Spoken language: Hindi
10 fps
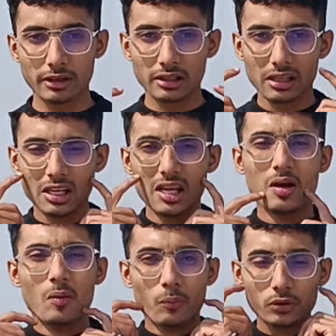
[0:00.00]
इवन
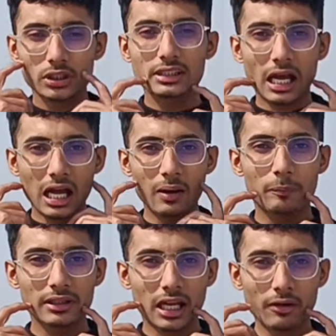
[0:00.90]
मुझे यहाँ
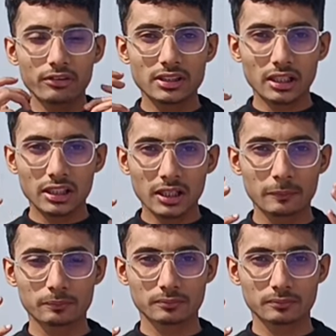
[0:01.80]
पर काफ़ी ज़्यादा